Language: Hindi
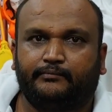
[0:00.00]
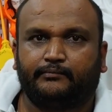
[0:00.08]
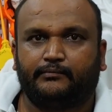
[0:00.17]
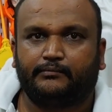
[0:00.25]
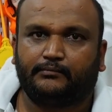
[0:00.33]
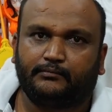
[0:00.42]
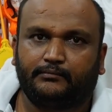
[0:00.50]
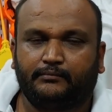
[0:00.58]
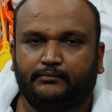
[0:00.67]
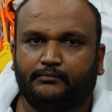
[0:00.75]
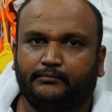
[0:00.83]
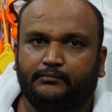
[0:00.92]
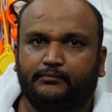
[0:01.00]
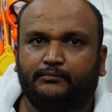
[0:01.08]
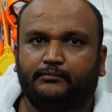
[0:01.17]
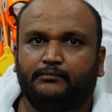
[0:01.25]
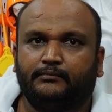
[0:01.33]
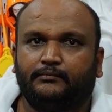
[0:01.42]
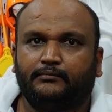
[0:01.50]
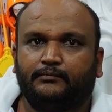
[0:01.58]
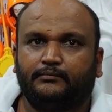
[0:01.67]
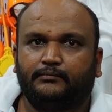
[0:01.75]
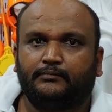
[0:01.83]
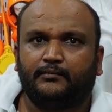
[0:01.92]
अच्छा अच्छा कितना साइज़
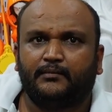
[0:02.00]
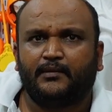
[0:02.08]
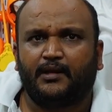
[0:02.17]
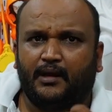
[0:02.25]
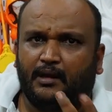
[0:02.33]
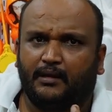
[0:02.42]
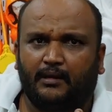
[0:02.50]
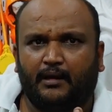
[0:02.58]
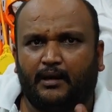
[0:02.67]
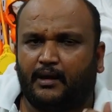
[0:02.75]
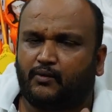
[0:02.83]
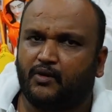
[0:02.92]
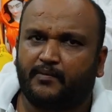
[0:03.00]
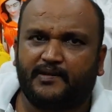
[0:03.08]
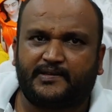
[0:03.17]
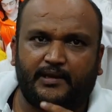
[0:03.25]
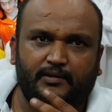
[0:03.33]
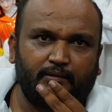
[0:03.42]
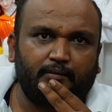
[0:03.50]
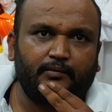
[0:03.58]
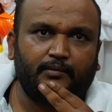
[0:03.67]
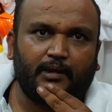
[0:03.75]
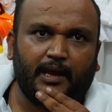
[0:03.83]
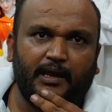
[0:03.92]
का कोई भी साइज़ कोई भी साइज़
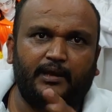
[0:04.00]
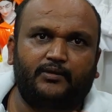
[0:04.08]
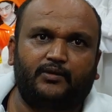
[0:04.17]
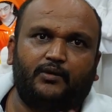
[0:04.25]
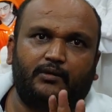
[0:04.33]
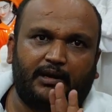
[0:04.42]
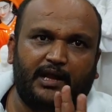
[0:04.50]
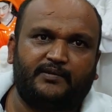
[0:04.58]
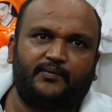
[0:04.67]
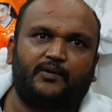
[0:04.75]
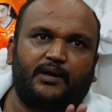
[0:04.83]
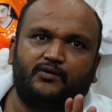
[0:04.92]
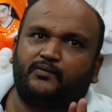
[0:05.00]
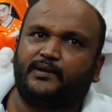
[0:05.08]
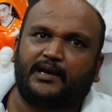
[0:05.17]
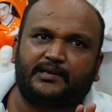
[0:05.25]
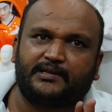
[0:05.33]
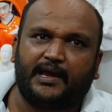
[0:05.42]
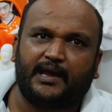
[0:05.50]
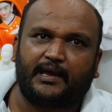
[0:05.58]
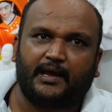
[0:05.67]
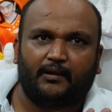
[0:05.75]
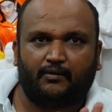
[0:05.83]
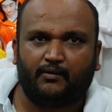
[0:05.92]
खाली जो ट्रांसपोर्ट का जो भी खर्चा
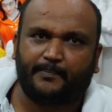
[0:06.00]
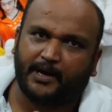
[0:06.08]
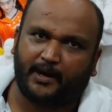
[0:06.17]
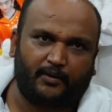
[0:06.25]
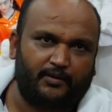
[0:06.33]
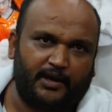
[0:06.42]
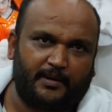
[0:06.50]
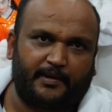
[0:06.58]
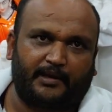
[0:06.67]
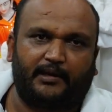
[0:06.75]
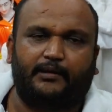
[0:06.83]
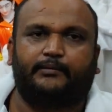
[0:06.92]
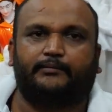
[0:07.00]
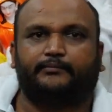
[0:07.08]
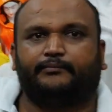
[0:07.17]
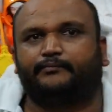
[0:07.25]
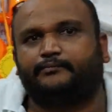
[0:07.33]
आएगा वो पार्टी को आपको पे करना